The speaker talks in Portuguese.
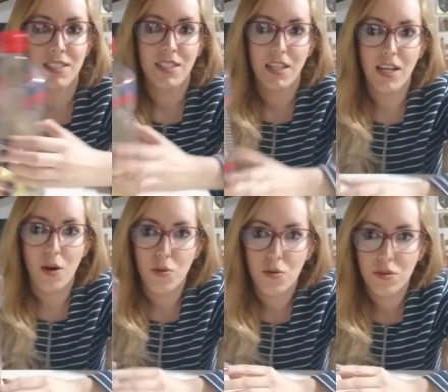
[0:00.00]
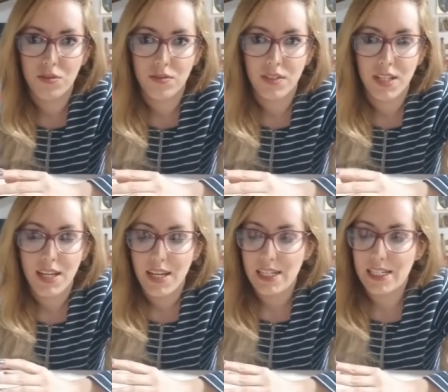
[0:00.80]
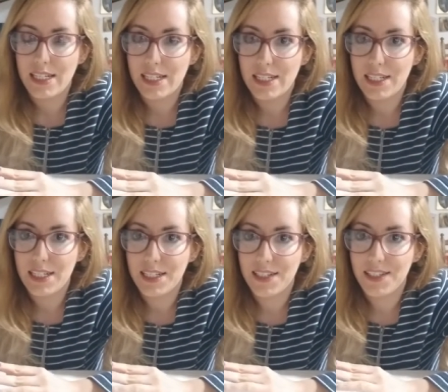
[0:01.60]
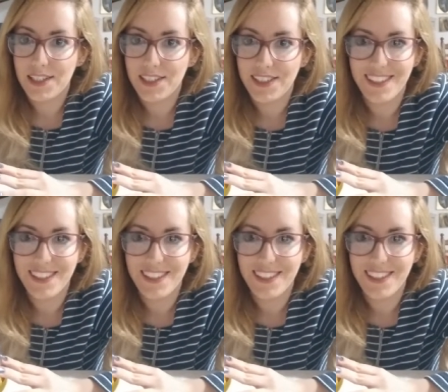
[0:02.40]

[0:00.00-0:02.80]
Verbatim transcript: e álcool. É, gente,